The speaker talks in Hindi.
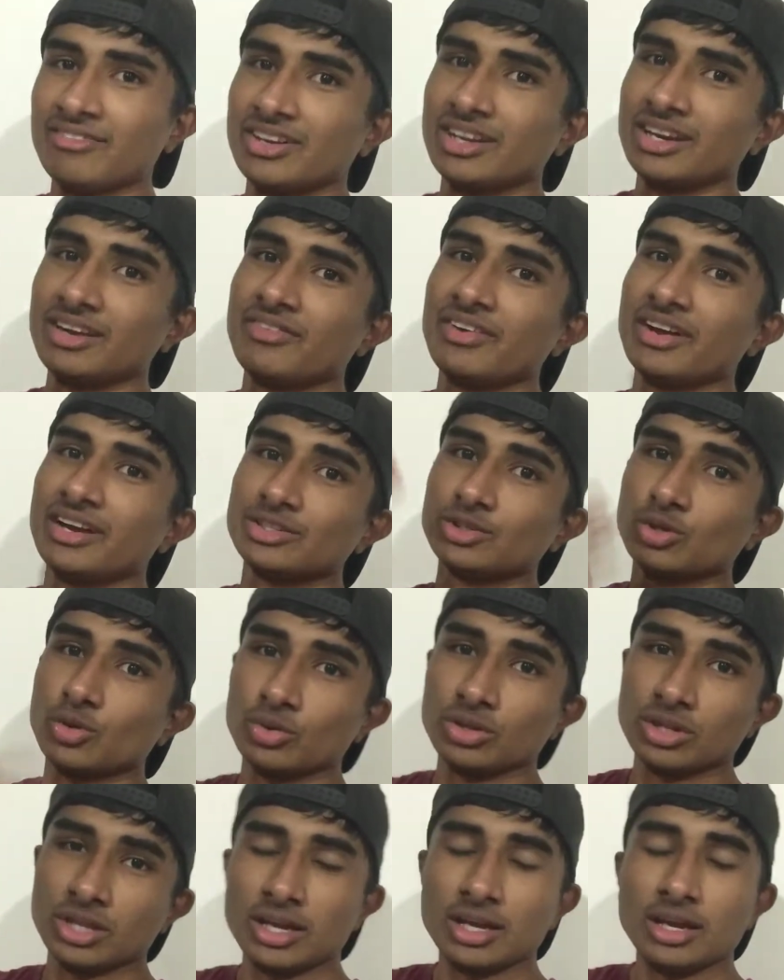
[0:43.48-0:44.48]
आफ्टर इफ़ेक्ट्स
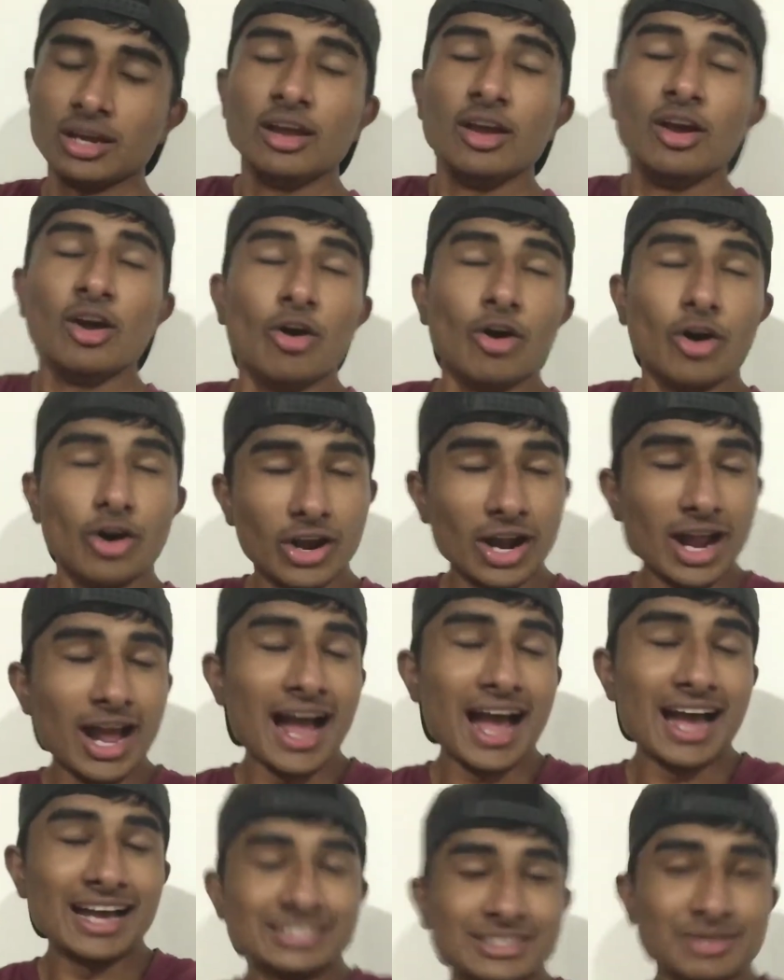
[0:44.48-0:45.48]
होते हैं और
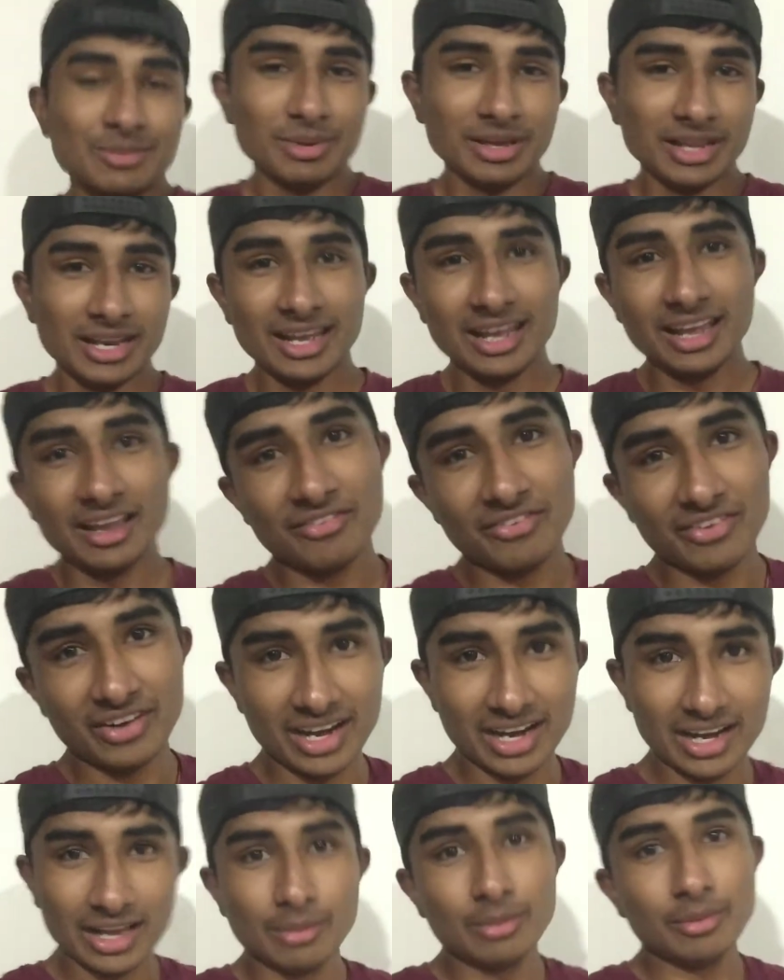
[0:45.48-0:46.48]
आज मेरे एक
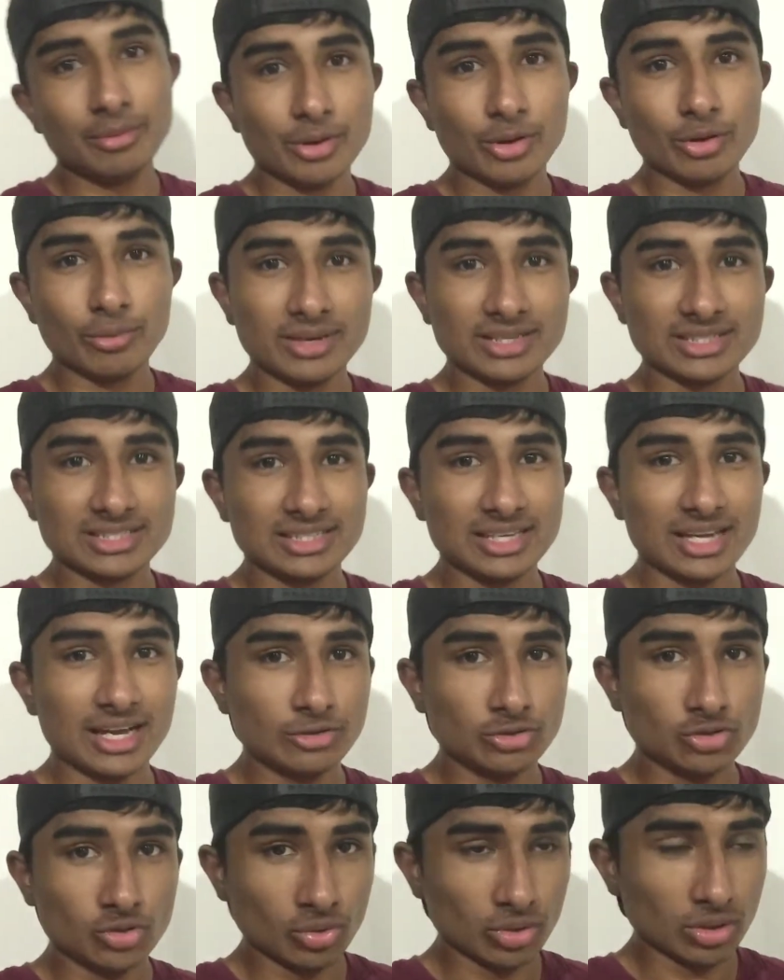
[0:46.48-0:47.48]
फ्रेंड का भी मेरे को मैसेज
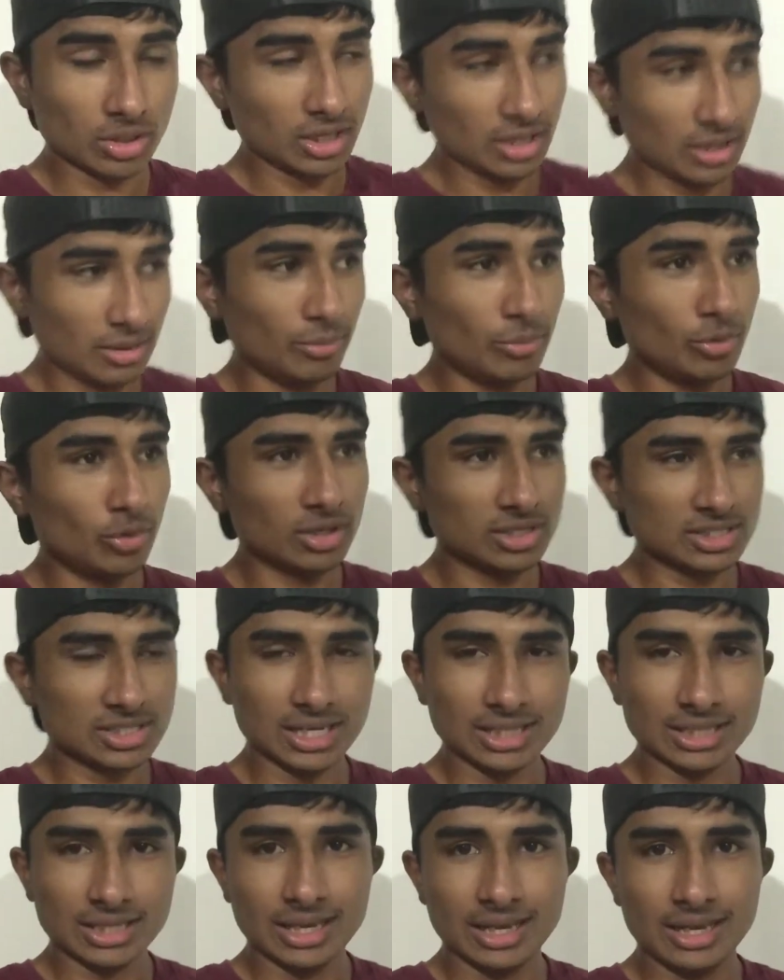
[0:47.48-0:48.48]
आया जो कल हम लोग के
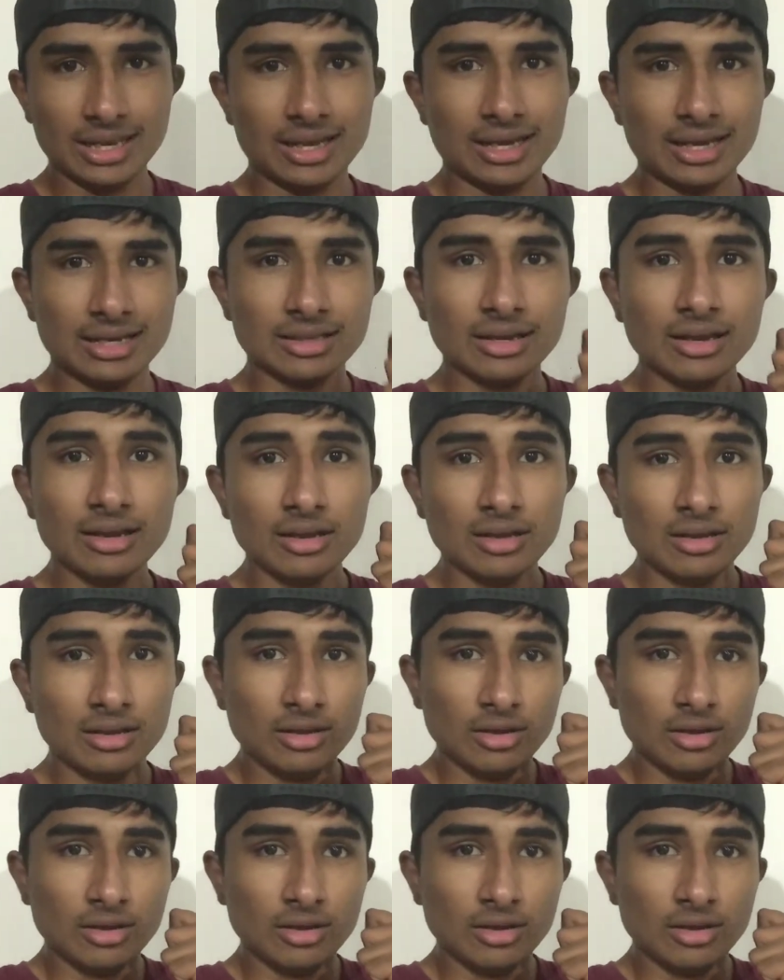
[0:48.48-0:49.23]
साथ खेलने आया था